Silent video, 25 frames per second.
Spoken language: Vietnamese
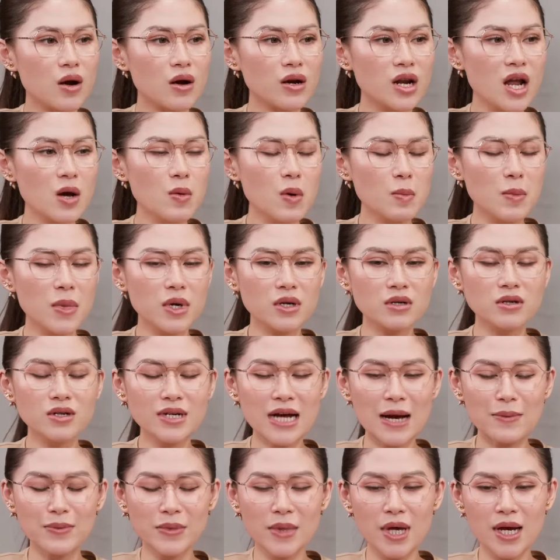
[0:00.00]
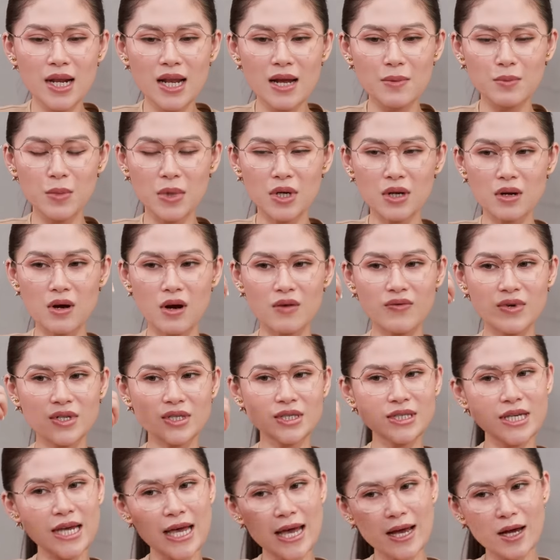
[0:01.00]
Còn nếu mà mình cứ cảm thấy là mình cần phải
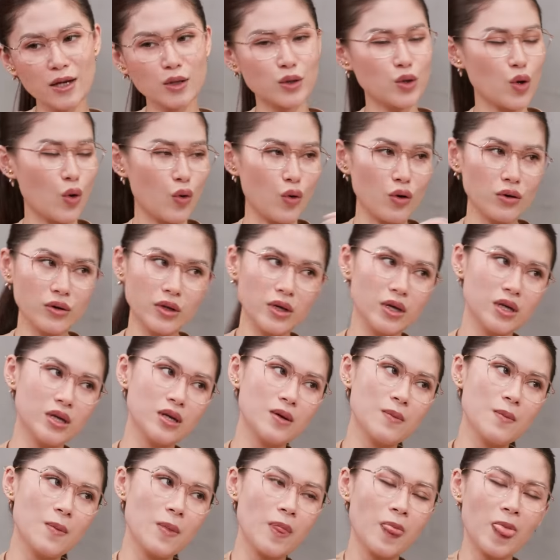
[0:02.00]
che cái chỗ đi,